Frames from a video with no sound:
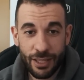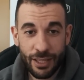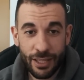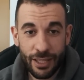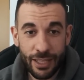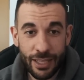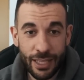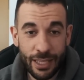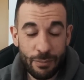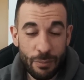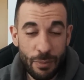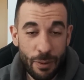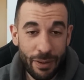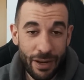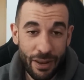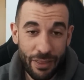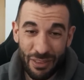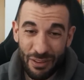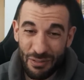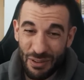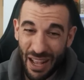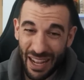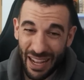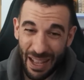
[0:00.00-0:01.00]
y me van a
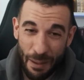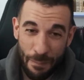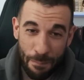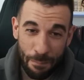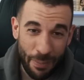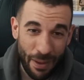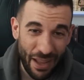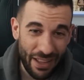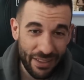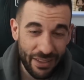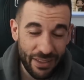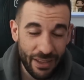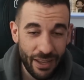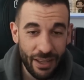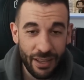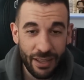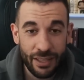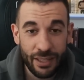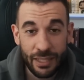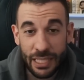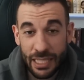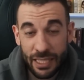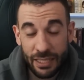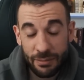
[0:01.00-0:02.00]
hacer una campaña
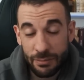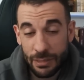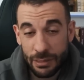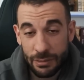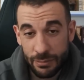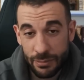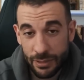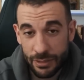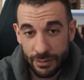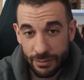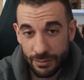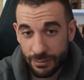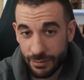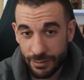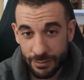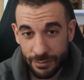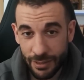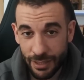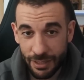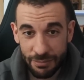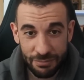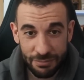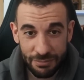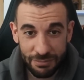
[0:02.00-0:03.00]
eh, que, bueno,
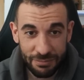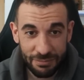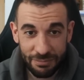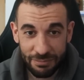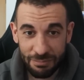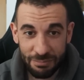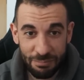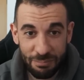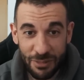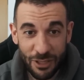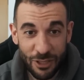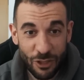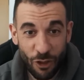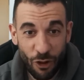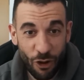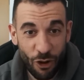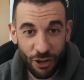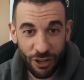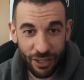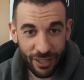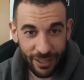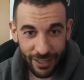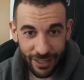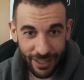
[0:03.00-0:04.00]
eh,
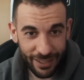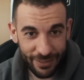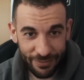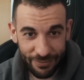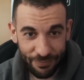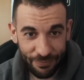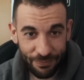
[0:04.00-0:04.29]
mitológica.